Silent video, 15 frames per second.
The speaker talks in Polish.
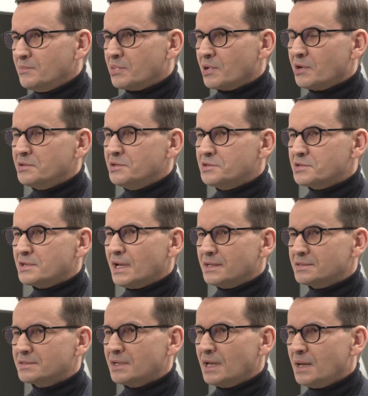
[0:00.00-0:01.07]
bronić
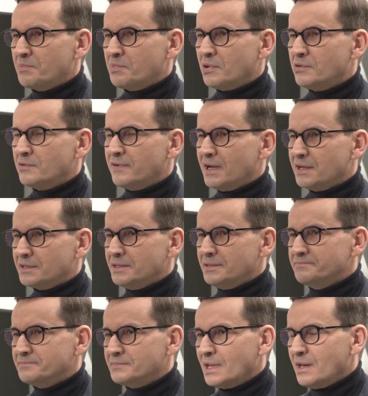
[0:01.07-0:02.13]
nas na polu walki,